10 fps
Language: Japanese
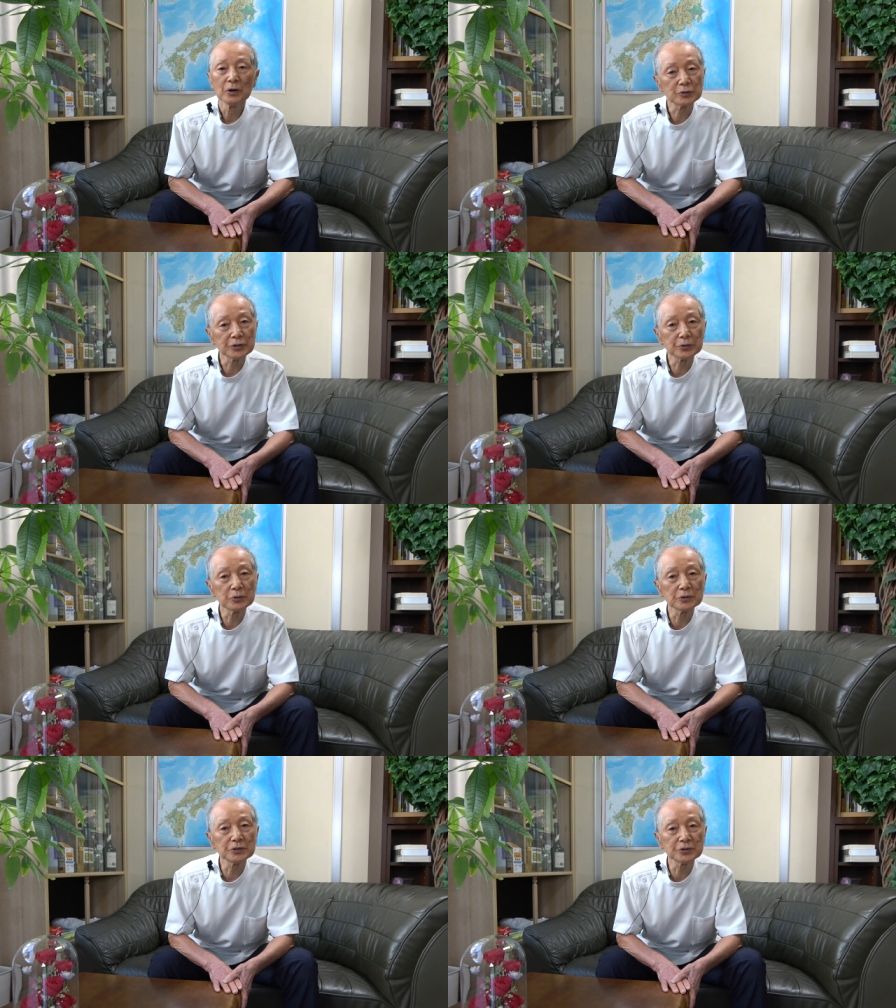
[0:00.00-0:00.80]
理
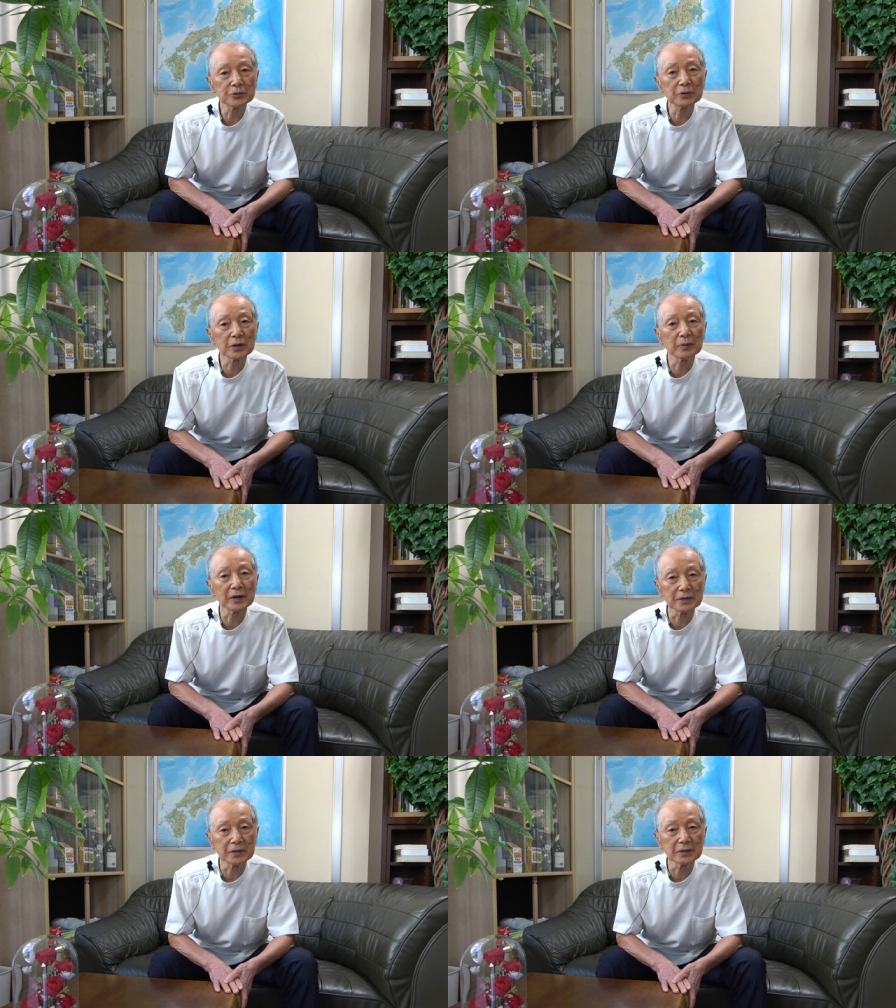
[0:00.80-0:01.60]
想にしとけば
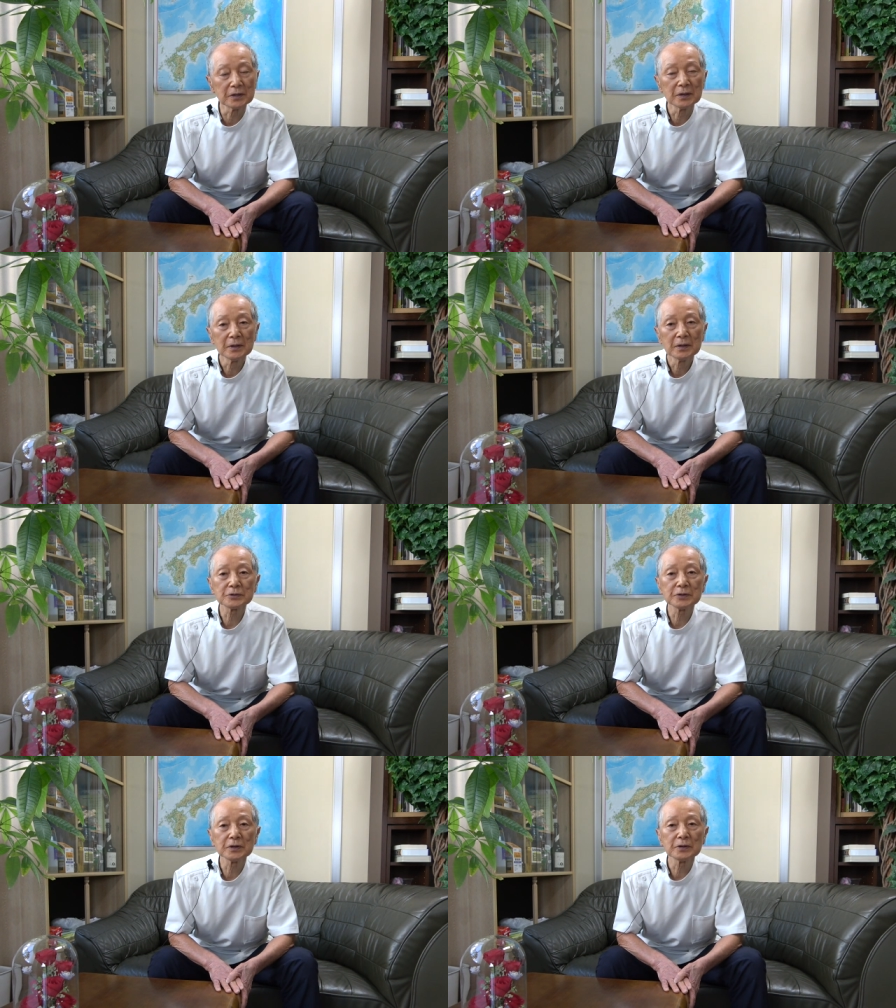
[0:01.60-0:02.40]
いいそ
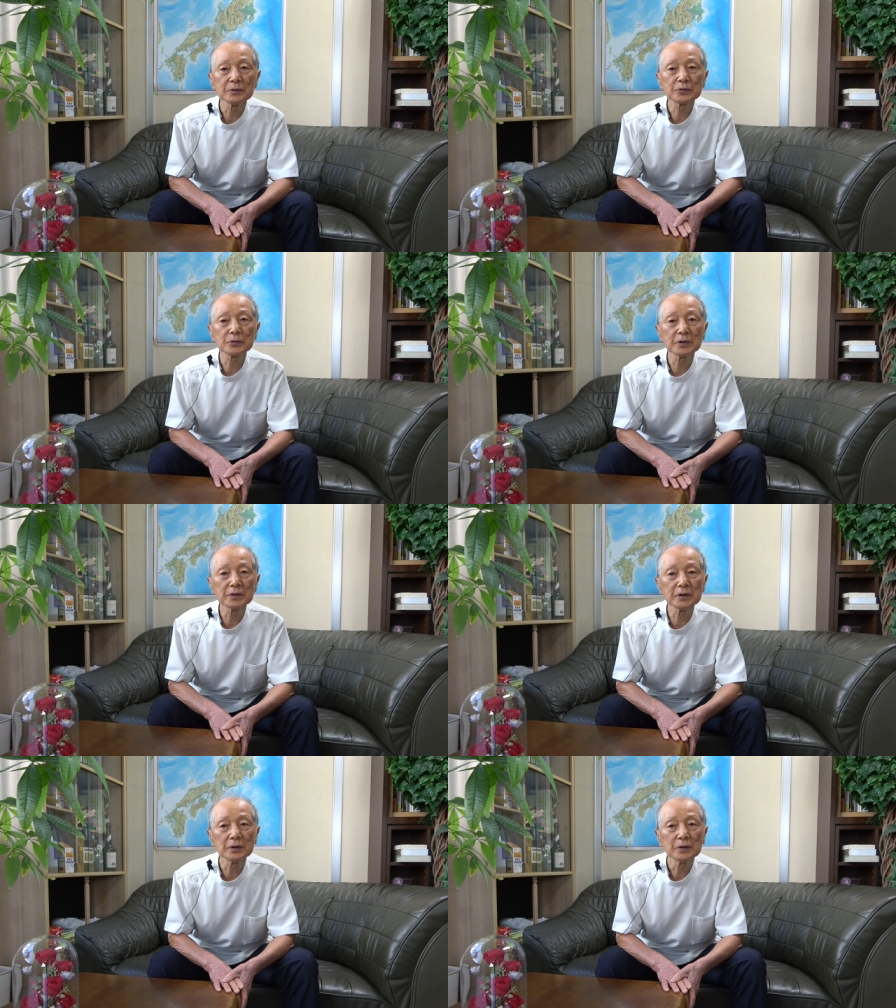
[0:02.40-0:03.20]
れでそれ
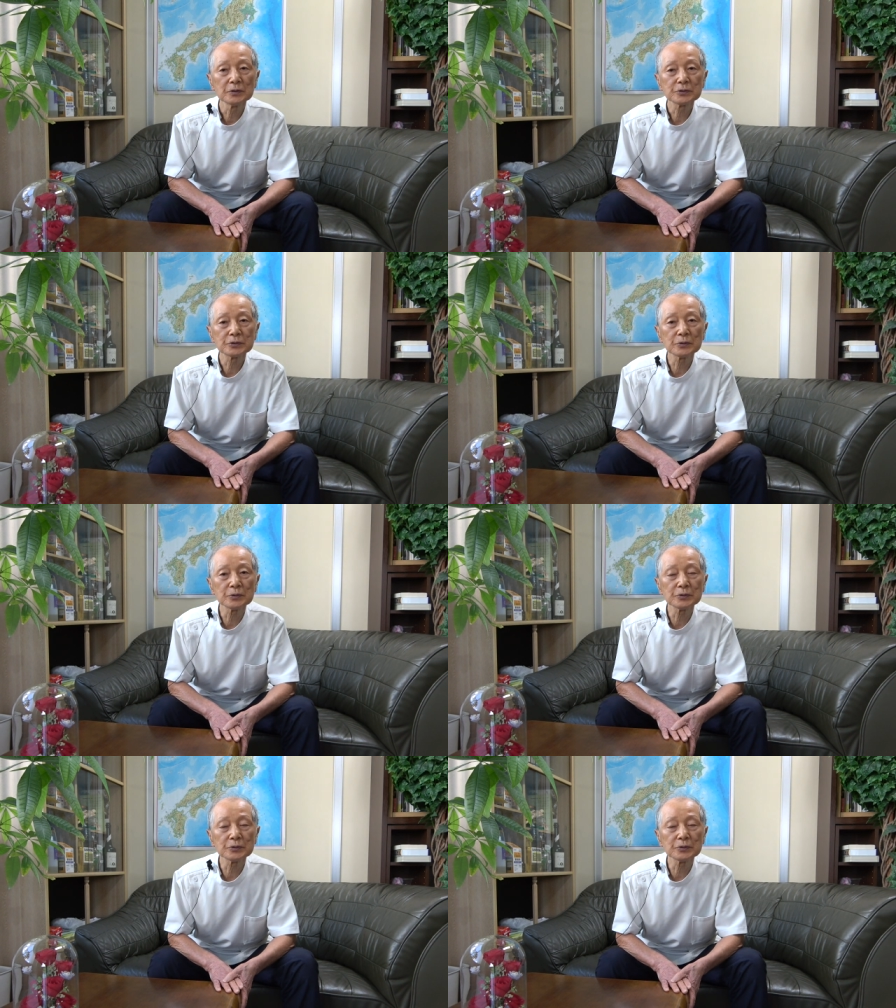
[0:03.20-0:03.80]
でその